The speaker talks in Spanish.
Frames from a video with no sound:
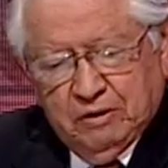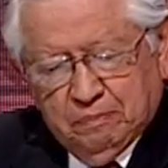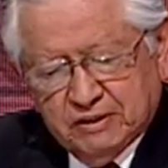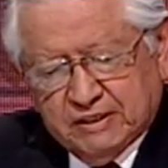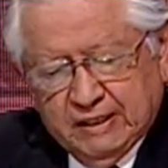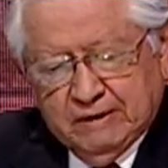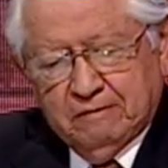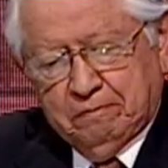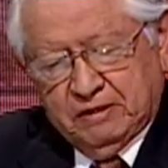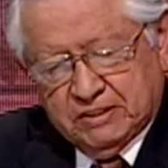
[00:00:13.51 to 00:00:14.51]
pues
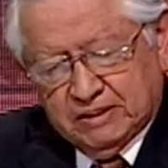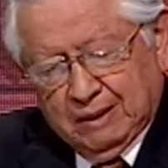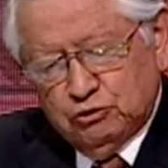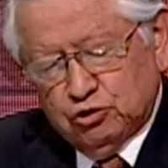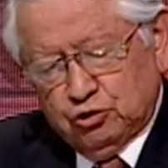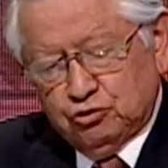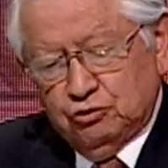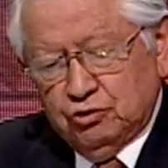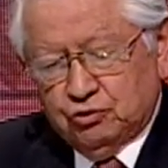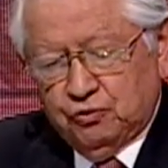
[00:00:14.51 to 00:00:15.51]
que presentamos nosotros
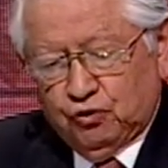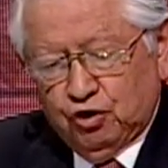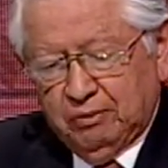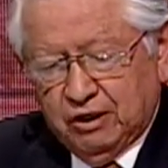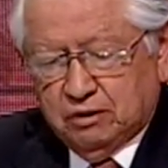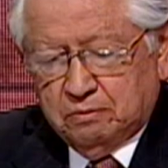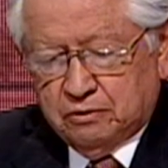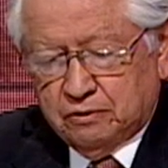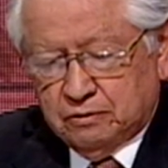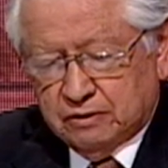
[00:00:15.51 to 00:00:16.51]
nuestro informe
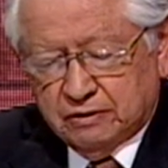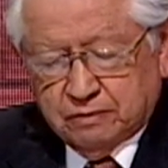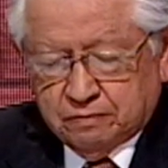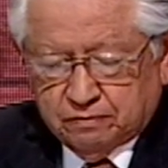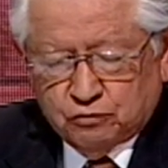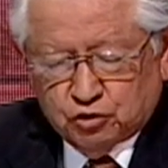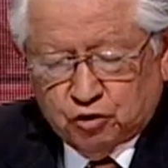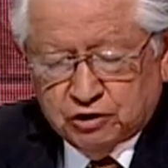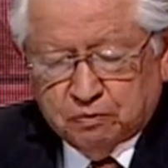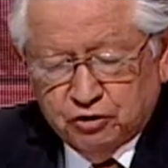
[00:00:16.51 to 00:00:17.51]
como eh, nos
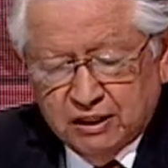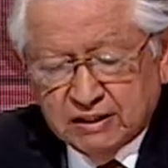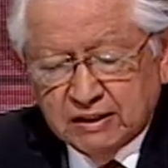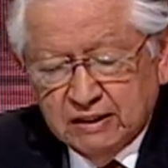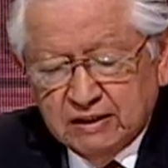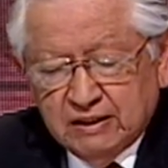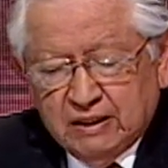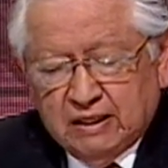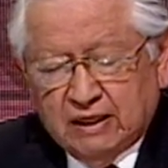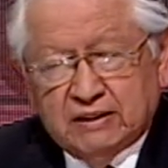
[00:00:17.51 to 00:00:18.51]
corresponde al,
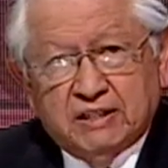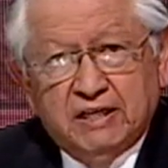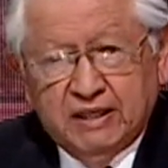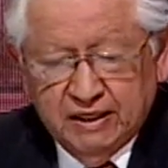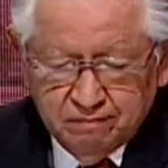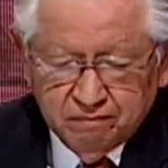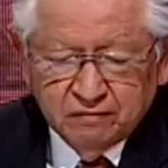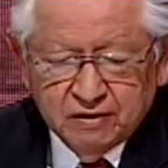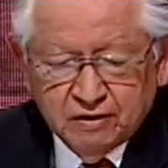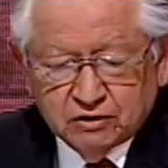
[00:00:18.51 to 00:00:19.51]
al CNE
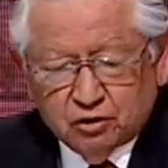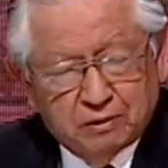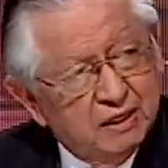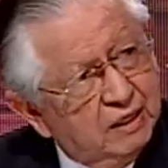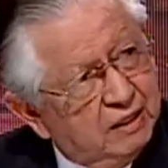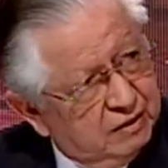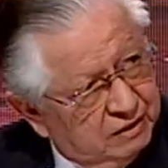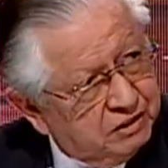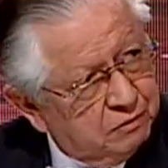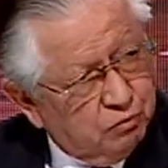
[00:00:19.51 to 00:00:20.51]
sobre la
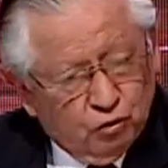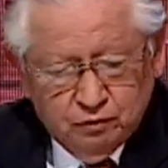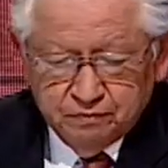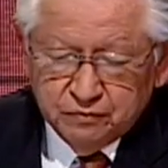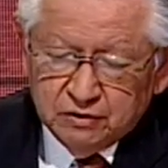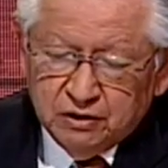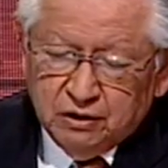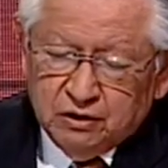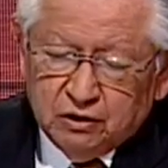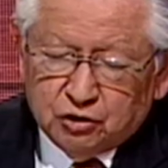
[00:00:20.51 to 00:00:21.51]
exit poll,
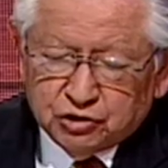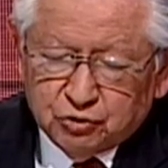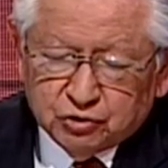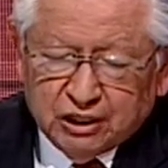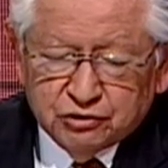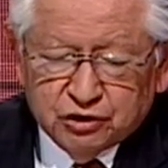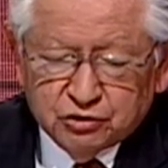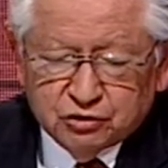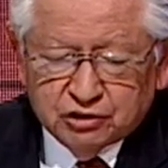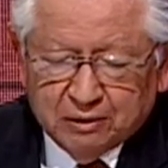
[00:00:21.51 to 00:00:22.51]
los resultados que
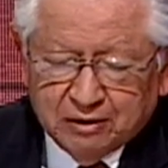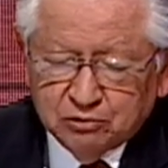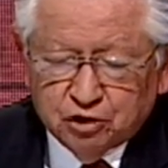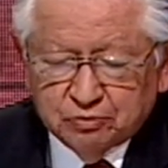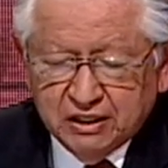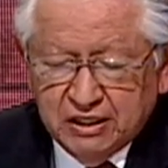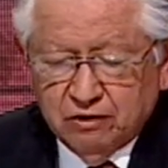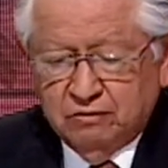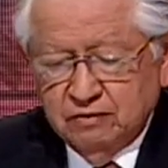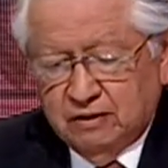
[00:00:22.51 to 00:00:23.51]
nosotros habíamos
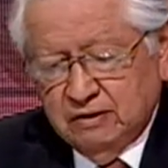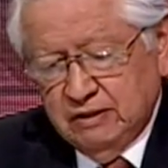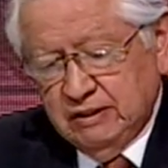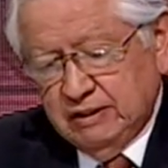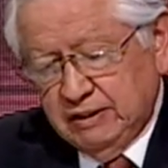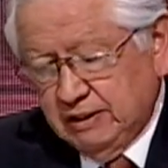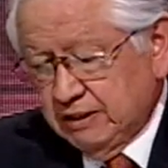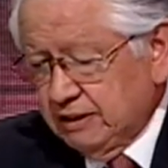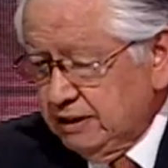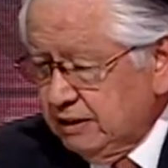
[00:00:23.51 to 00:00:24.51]
obtenido.
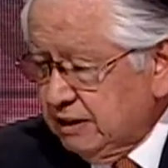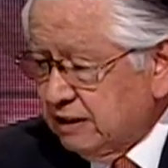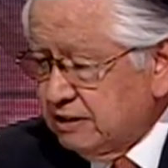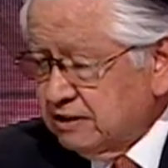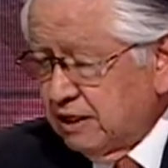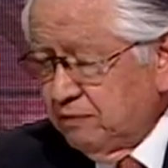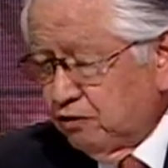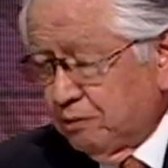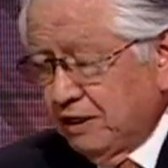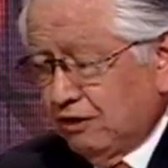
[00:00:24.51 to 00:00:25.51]
Eh, aquí está el
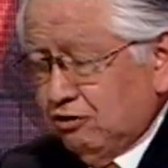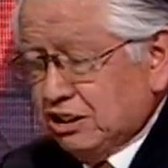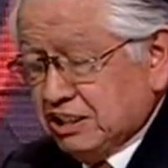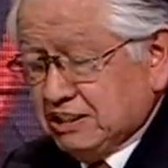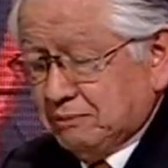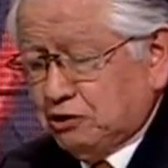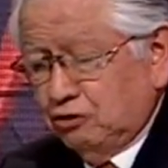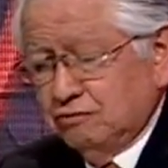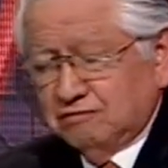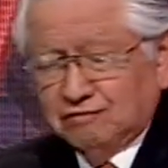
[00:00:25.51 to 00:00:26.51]
informe ya con la recepción